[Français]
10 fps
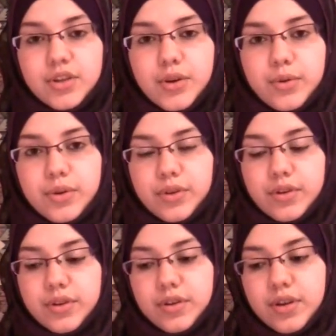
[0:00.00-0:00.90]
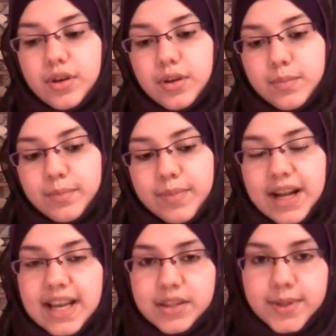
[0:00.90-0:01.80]
Donc,
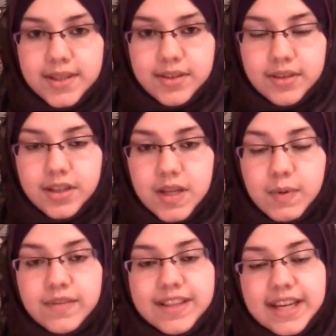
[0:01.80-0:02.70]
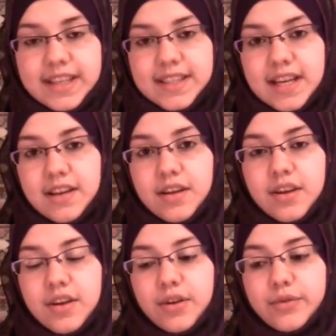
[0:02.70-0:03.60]
par la suite, le prophète Isa
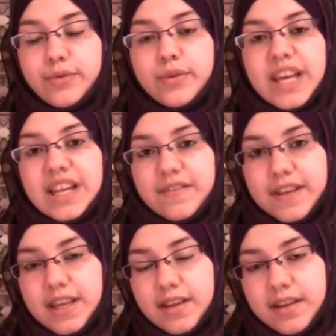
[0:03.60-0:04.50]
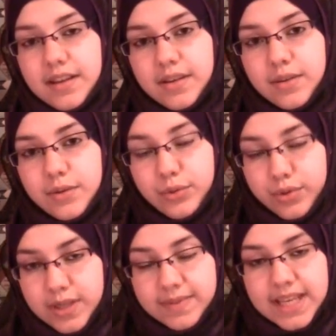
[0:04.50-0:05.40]
fut élevé au
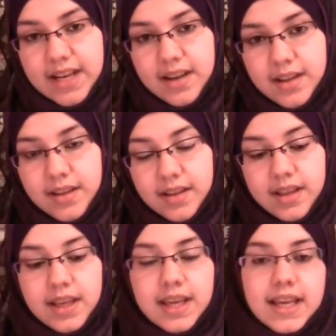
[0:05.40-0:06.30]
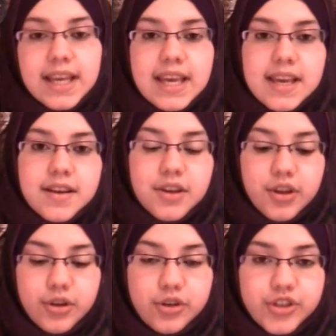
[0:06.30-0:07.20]
deuxième ciel et
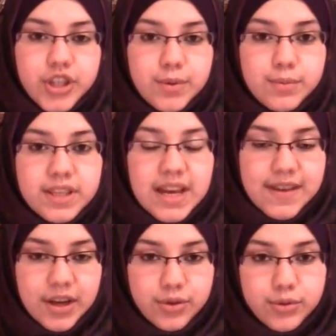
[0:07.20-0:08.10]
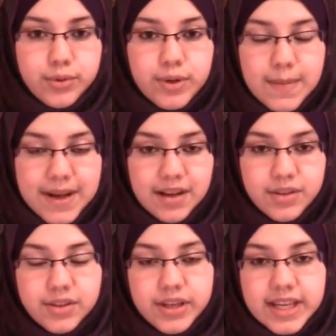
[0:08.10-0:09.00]
le jeune homme qui avait reçu
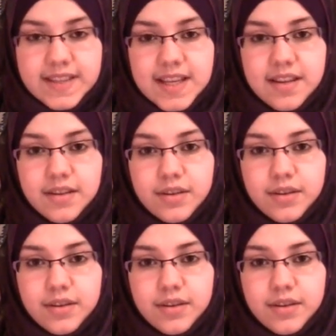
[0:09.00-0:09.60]
l'apparence de Isa